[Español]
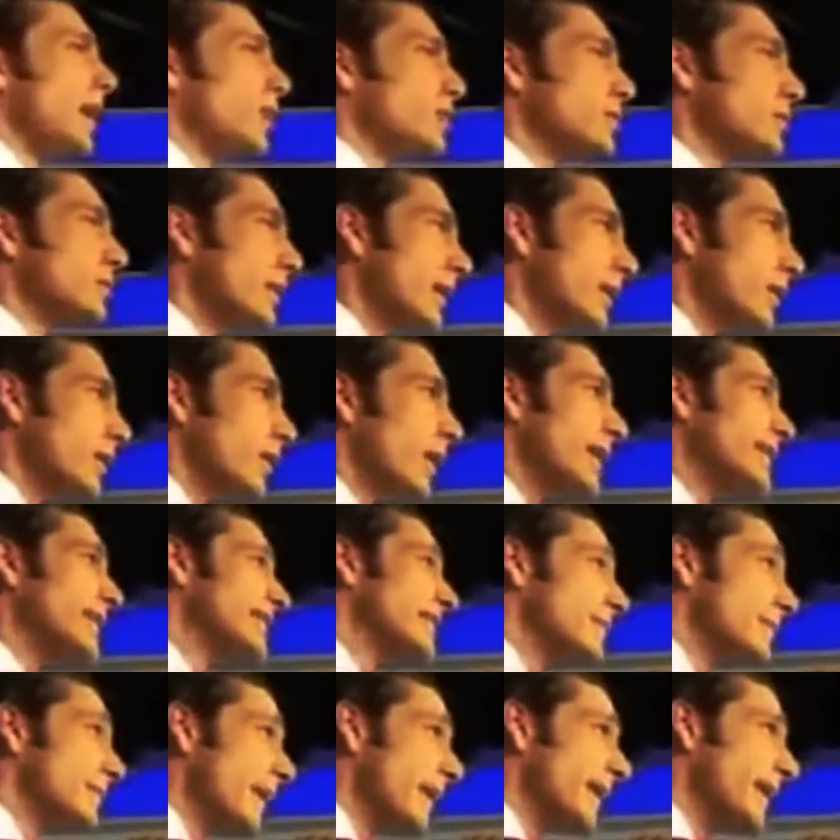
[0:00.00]
ha
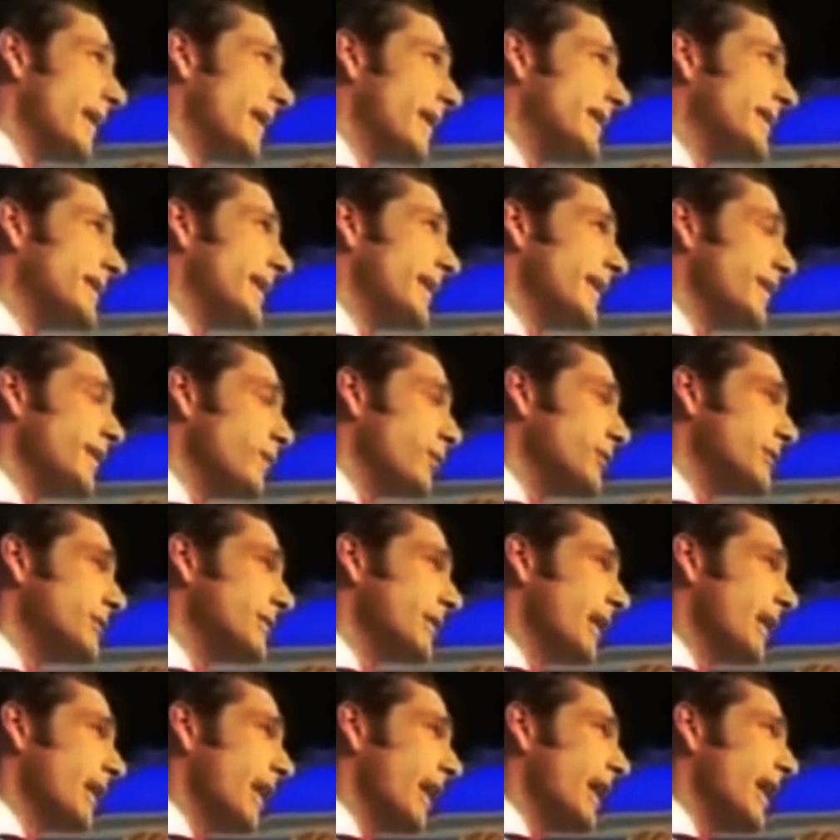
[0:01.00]
conseguido las imágenes que
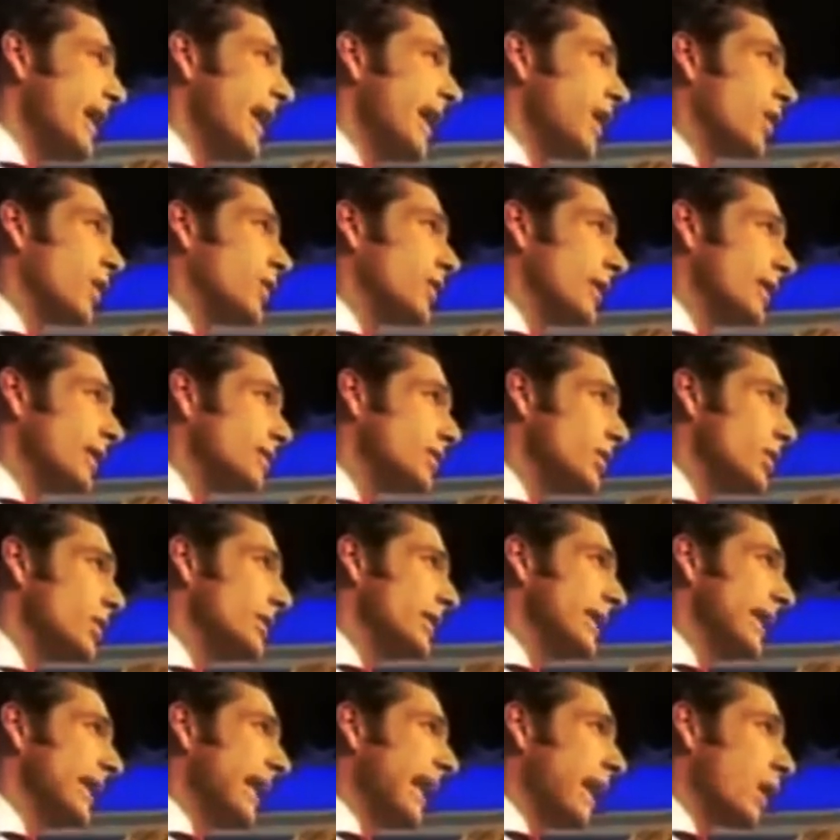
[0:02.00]
demuestran la
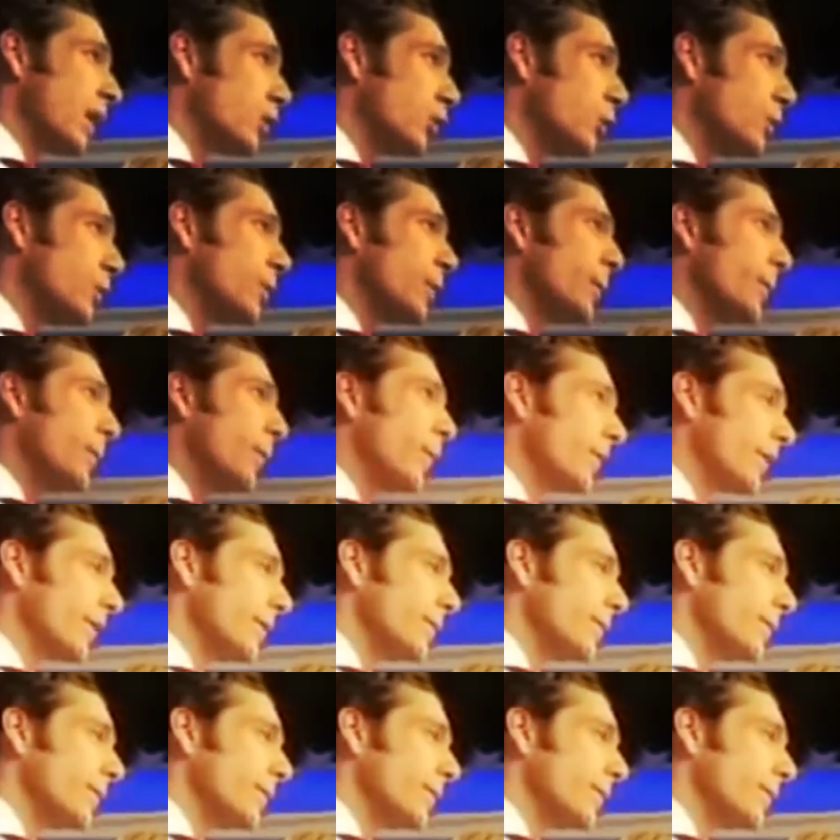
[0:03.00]
conexión de la CUP,